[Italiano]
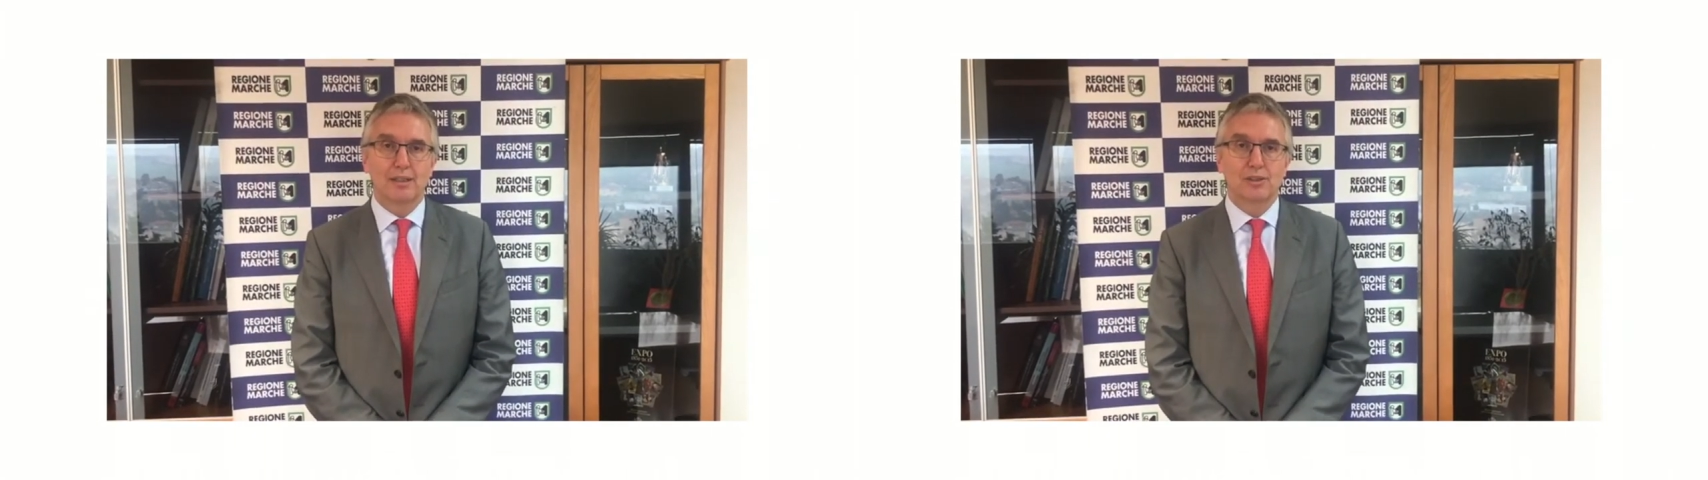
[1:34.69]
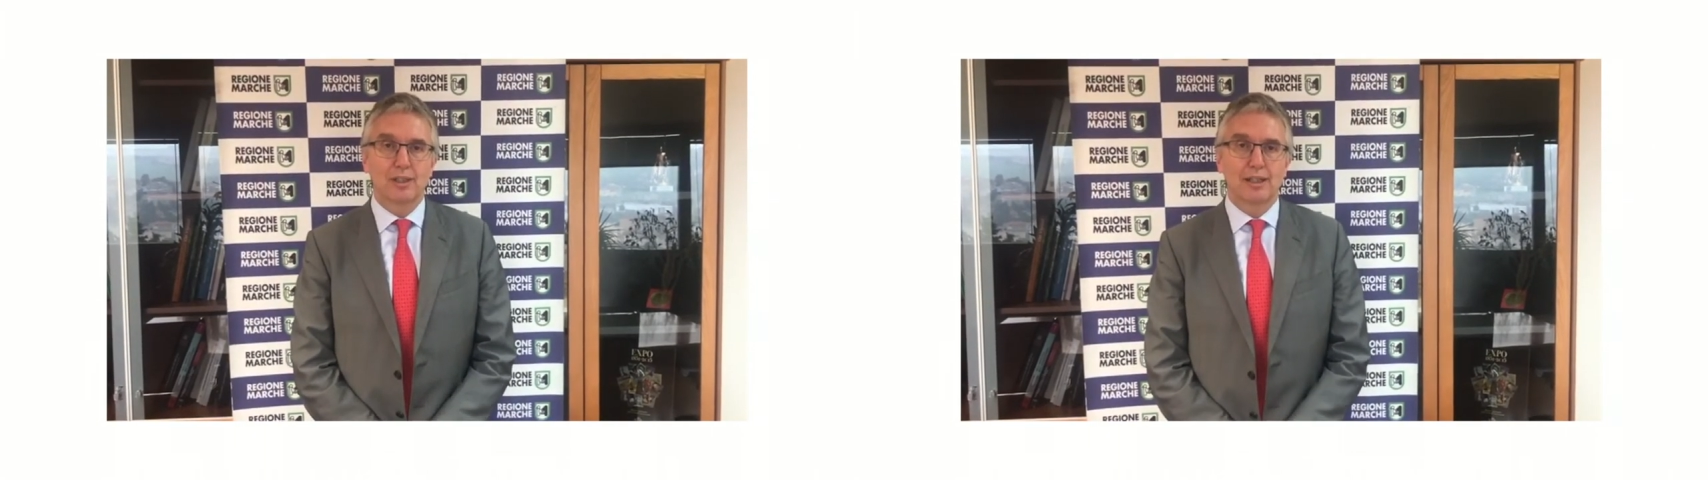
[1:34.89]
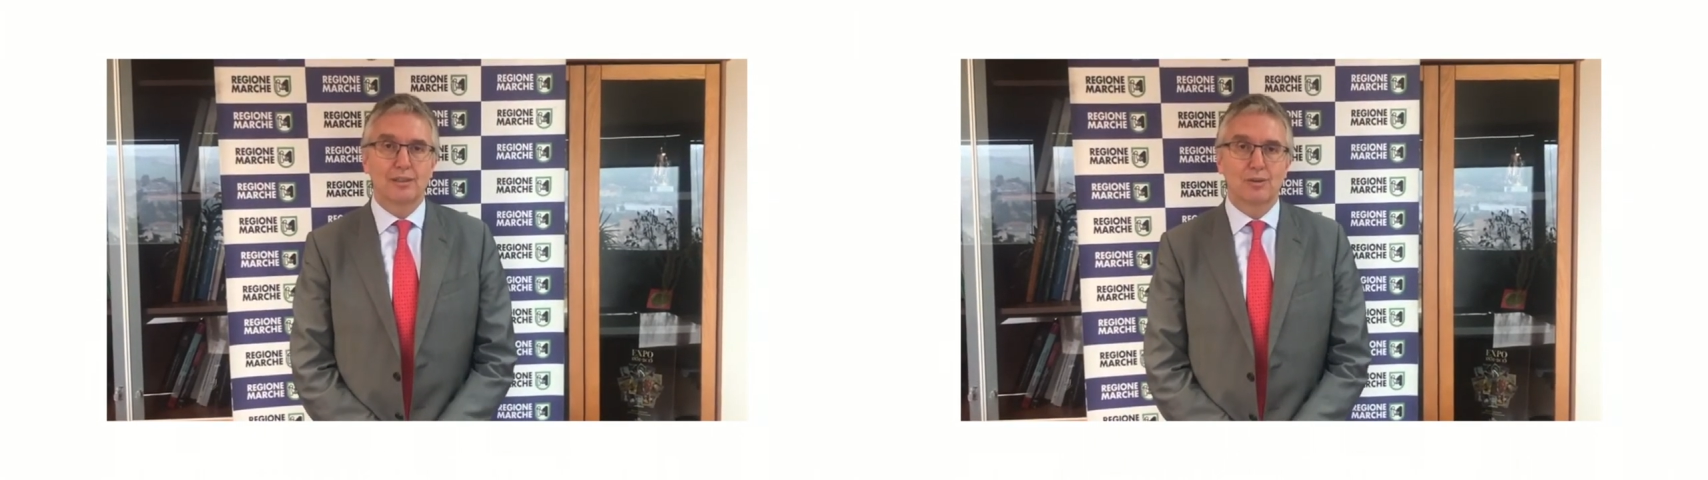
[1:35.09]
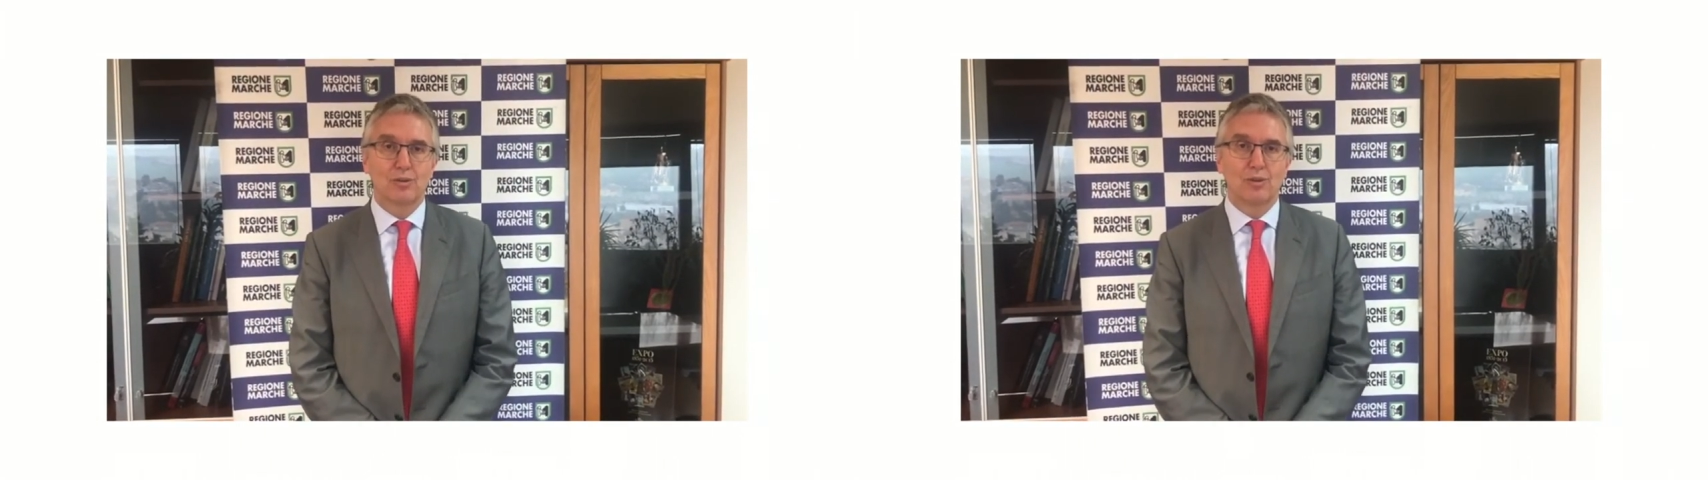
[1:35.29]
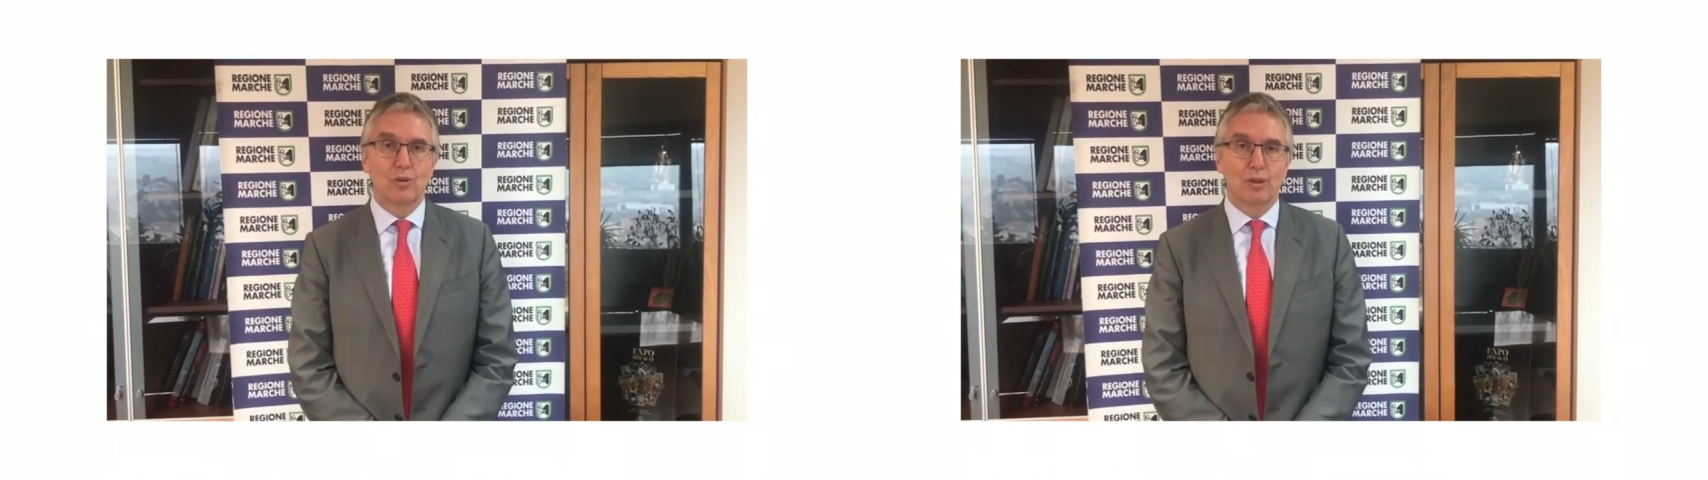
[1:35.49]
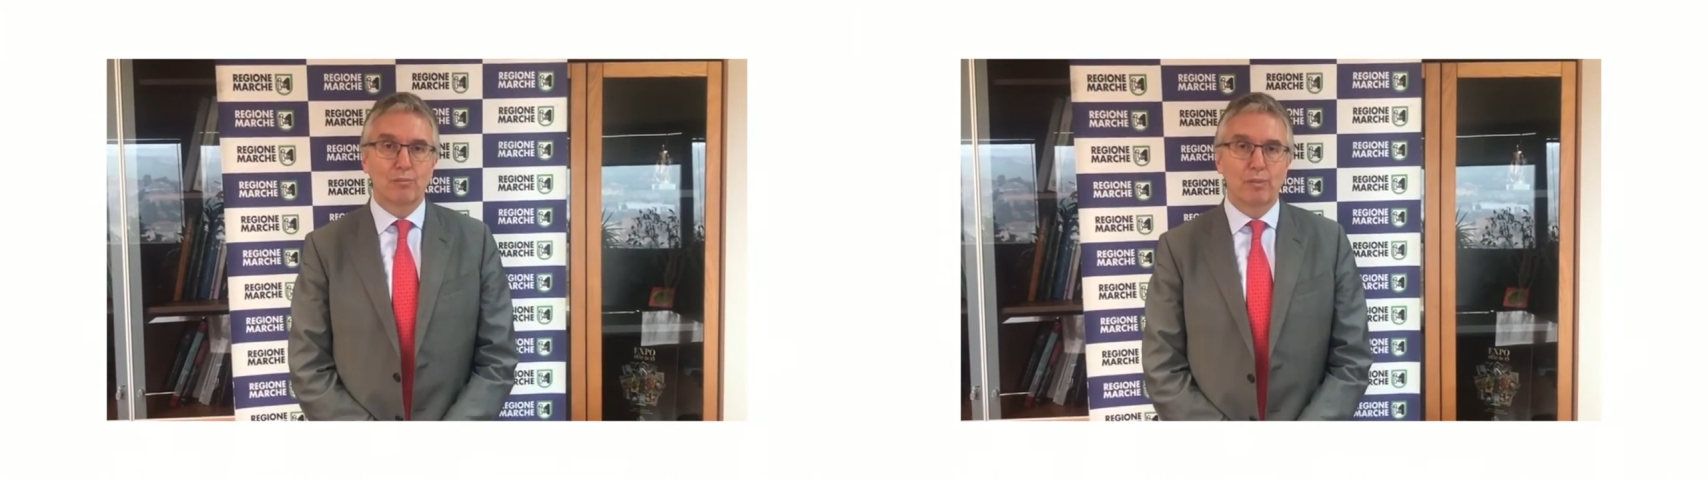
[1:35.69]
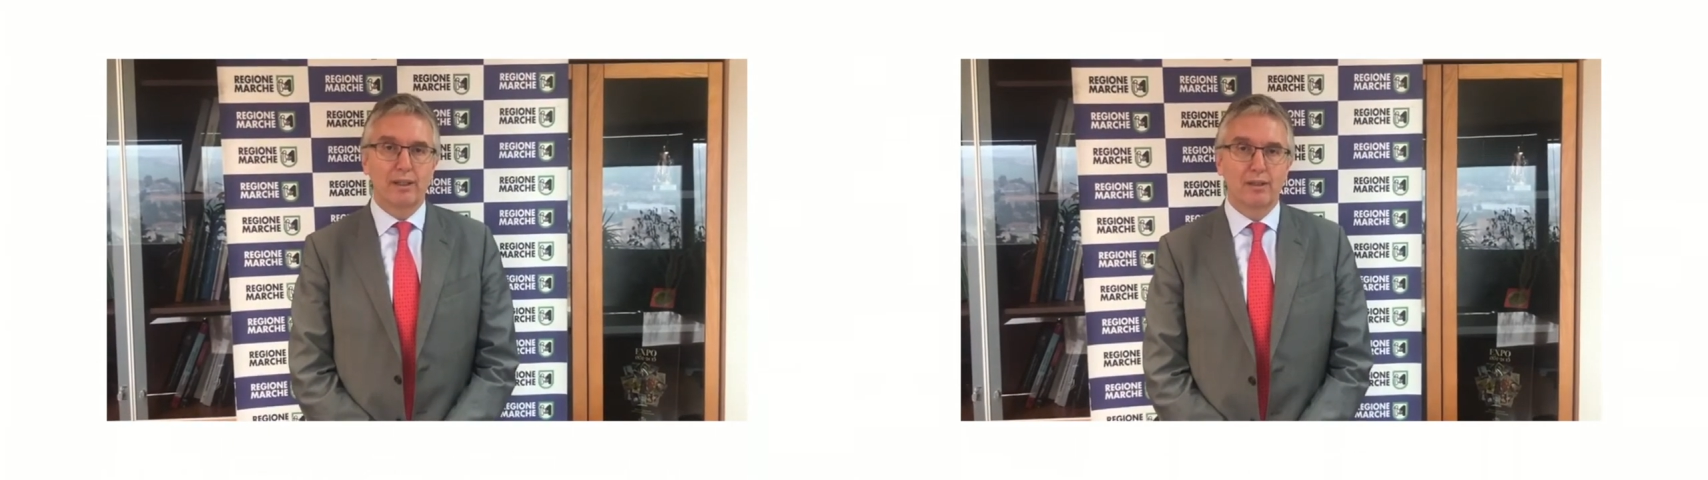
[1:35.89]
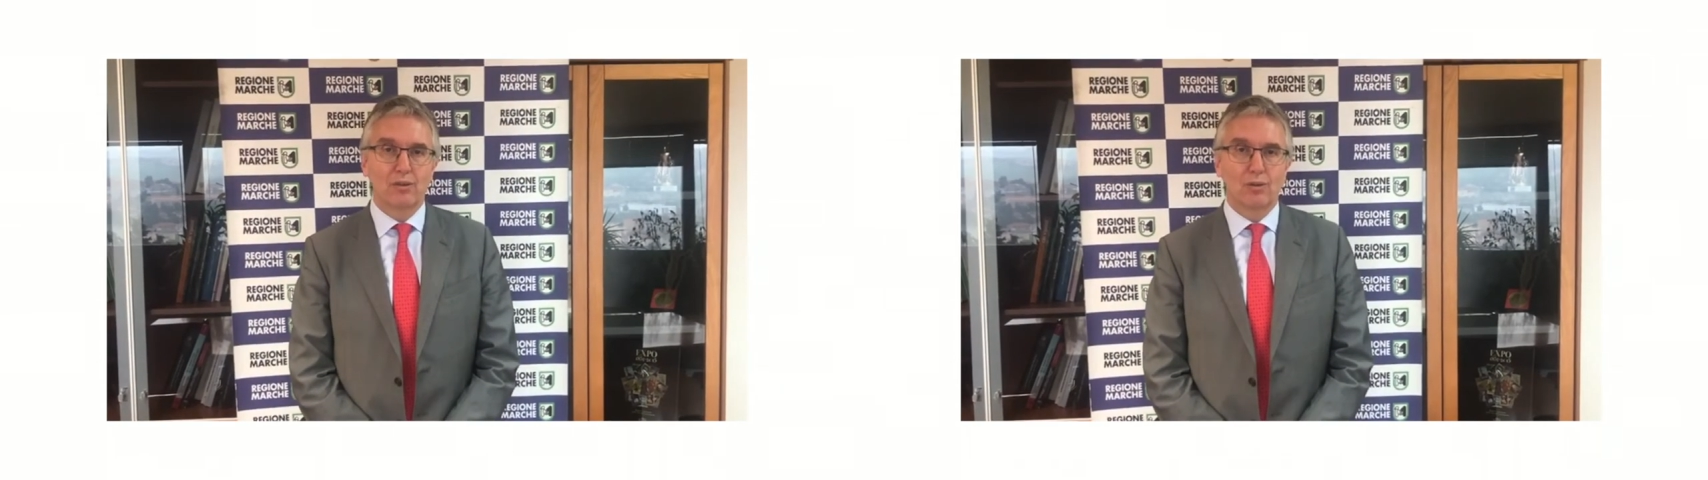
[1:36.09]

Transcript: lasciato il loro impegno,